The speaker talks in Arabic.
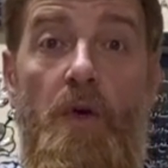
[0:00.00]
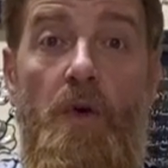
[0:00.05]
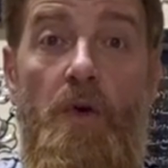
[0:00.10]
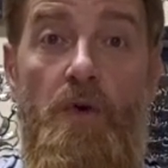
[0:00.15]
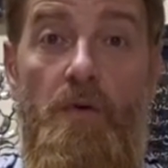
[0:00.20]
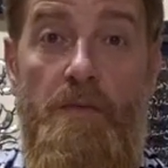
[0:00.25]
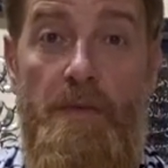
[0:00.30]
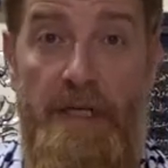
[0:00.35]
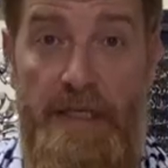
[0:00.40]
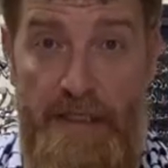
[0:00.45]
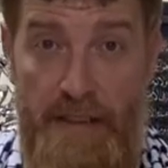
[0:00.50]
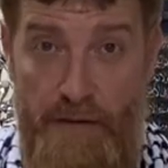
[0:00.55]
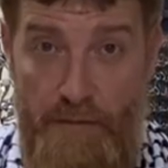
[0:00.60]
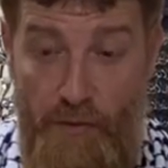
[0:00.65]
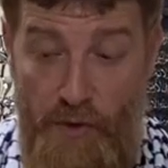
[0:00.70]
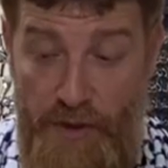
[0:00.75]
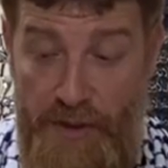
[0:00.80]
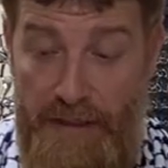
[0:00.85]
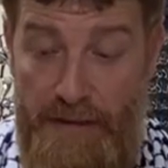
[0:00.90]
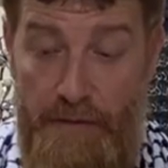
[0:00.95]
وماخذ
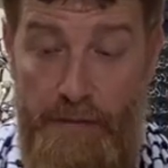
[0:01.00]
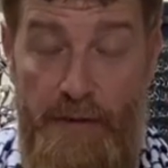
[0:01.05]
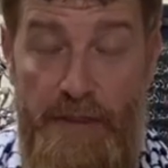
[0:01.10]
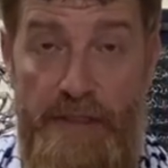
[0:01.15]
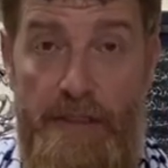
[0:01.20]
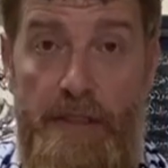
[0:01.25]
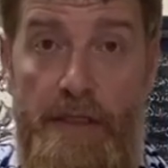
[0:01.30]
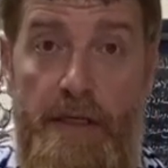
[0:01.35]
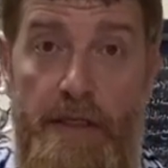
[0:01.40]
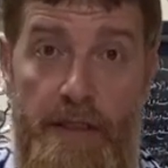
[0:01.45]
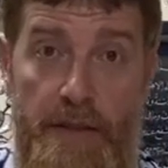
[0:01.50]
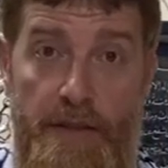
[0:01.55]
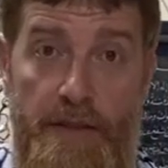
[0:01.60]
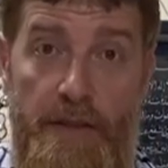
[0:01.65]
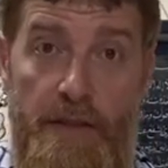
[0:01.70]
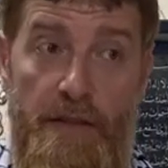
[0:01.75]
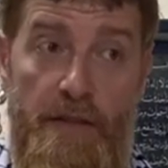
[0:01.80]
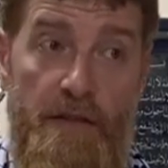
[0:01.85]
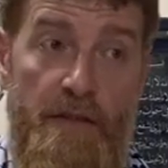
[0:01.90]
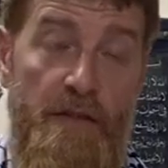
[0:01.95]
محيط بس
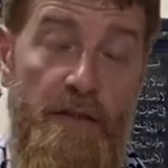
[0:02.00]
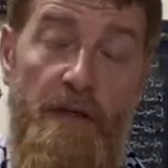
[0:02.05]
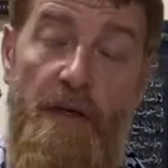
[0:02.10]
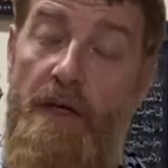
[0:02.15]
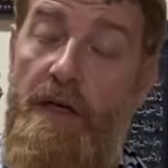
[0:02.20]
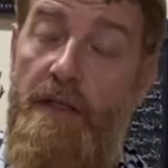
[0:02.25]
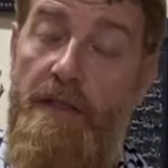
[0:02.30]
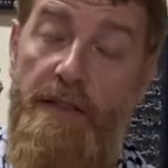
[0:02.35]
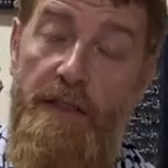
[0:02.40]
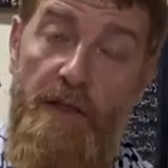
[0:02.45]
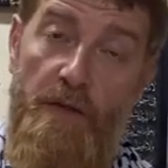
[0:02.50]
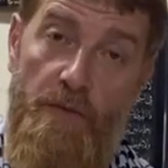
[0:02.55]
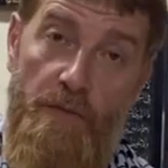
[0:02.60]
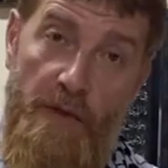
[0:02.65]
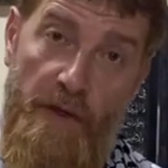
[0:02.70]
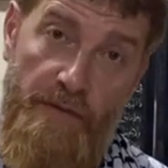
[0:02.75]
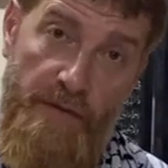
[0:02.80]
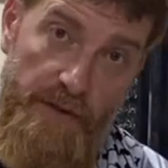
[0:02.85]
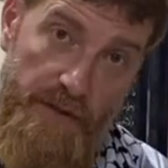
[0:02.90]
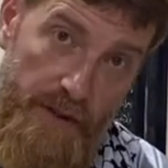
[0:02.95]
خارجي عادي لو
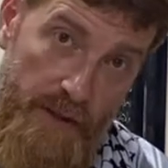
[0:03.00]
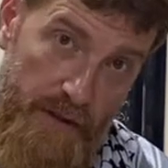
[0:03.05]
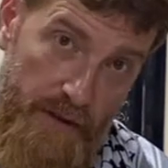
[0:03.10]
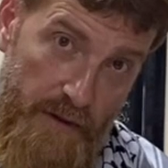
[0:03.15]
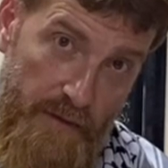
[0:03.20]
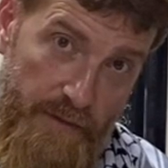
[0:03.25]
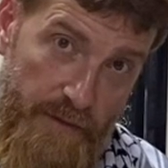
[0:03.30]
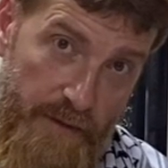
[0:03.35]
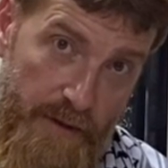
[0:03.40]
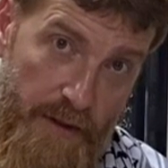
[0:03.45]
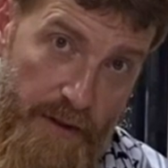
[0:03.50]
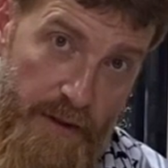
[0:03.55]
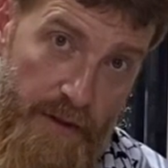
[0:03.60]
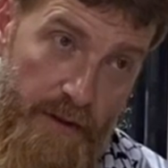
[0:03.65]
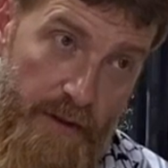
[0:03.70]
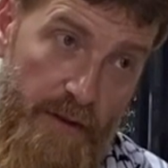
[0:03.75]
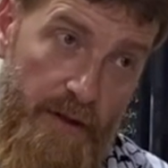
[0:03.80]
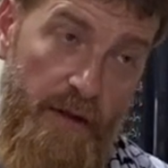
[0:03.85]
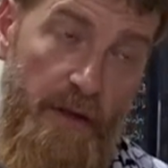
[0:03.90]
ما فصلت الفراخ